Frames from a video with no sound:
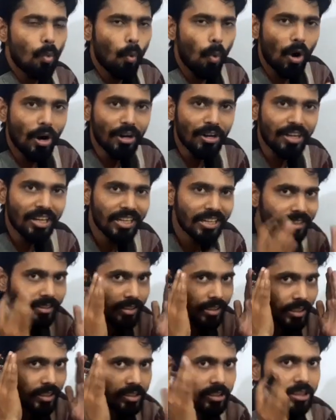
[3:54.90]
ওয়ার্ডটিকে
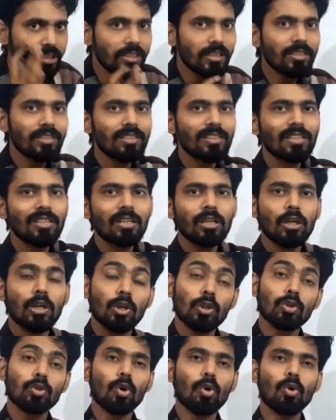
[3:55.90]
দেখছি
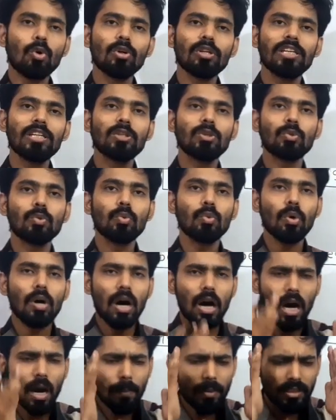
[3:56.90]
তখন কিন্তু
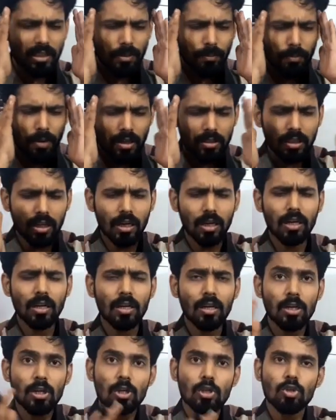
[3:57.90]
আমাদের মাথা
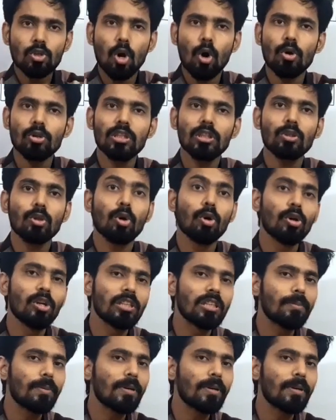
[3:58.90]
সহজে ধরে নিতে